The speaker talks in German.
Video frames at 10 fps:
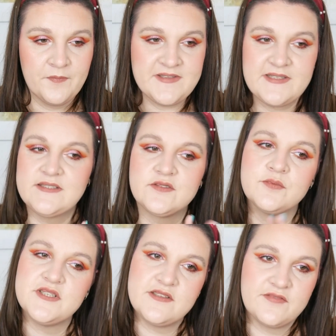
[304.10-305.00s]
was ich so
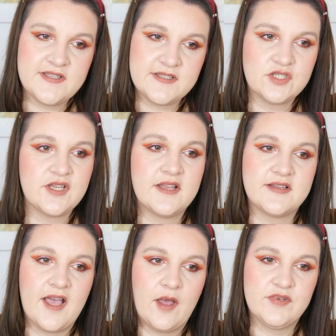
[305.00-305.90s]
ein bisschen
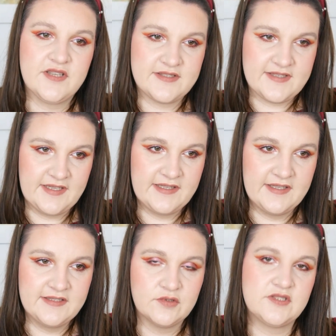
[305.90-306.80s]
festgestellt habe
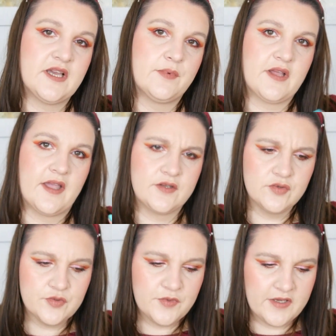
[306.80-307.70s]
tatsächlich, und ich habe da einen
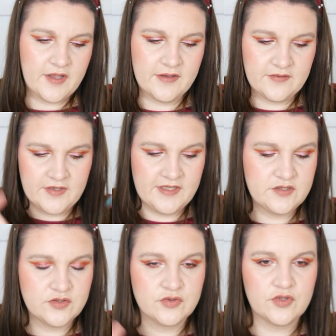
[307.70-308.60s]
YouTube-Kanal, den verlinke
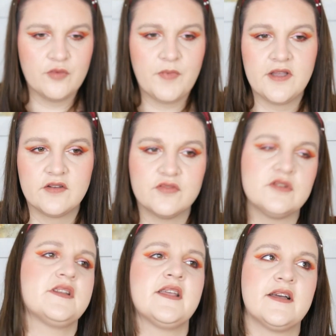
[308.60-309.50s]
ich euch unten auch mal
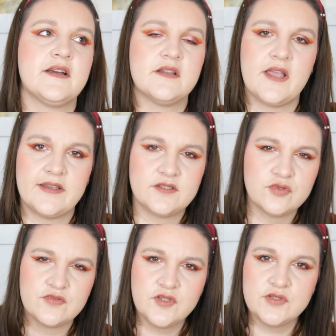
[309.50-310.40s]
gefunden, der echt
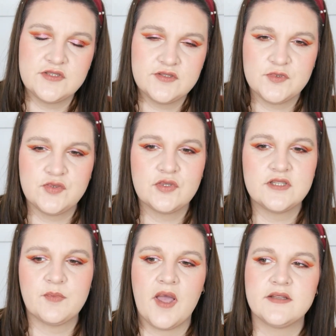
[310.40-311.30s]
gute Videos
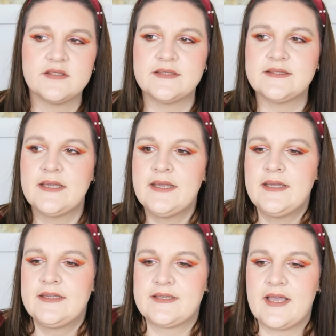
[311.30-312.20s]
diesbezüglich macht, ist,
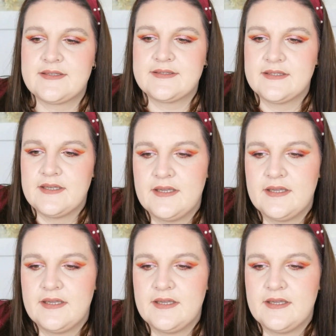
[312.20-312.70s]
dass